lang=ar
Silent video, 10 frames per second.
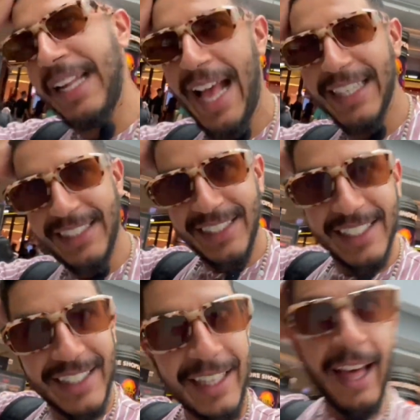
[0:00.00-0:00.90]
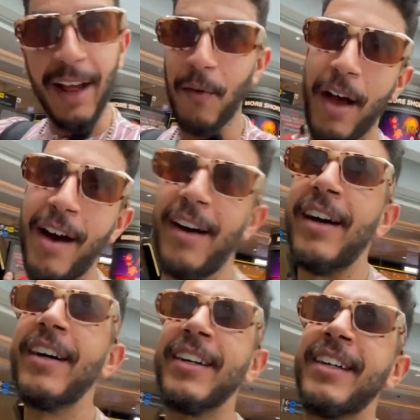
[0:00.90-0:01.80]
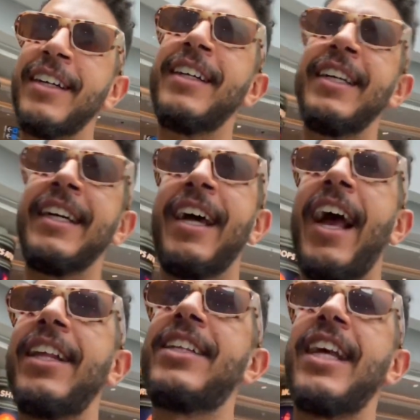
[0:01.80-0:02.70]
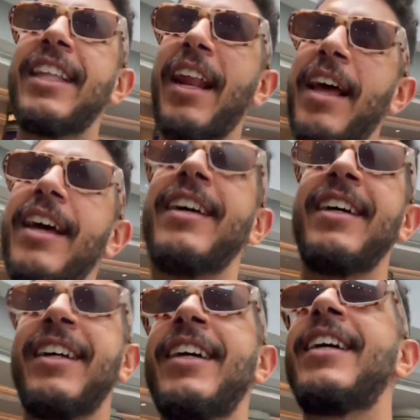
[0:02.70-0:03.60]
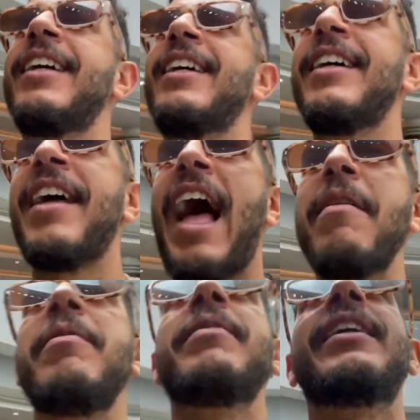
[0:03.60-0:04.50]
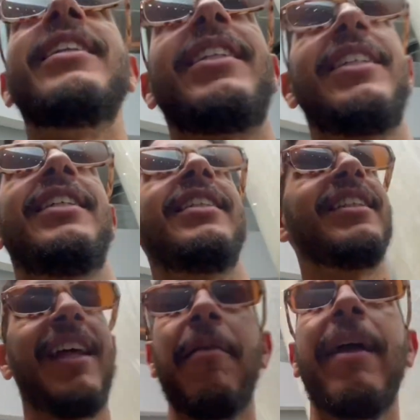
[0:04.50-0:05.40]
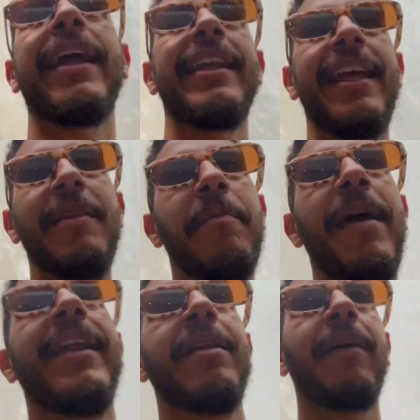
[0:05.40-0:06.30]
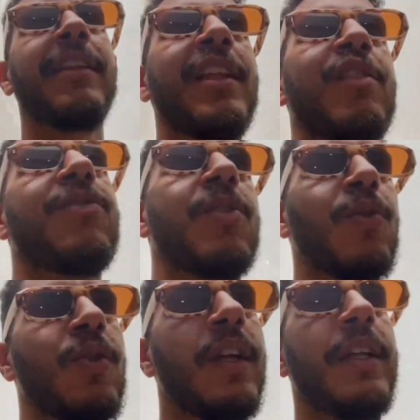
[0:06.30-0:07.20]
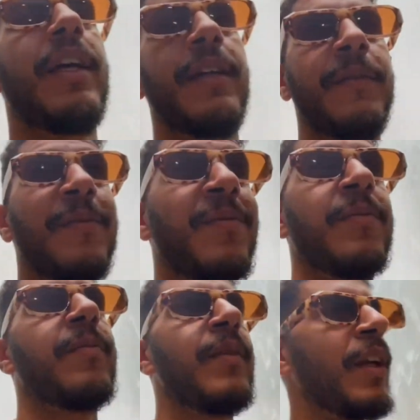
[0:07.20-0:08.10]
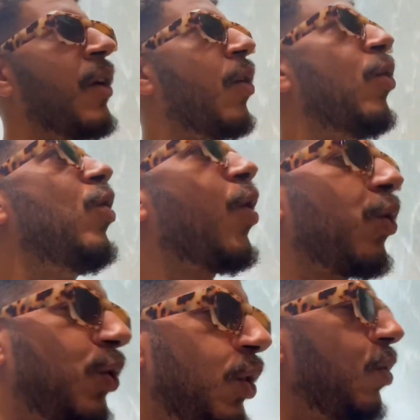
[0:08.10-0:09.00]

العزيز الله روعه هادشي الشاد رائع ما يمكنش نبقى كنحلم بها انا نبقى تنفكر وكل نهار والاقسس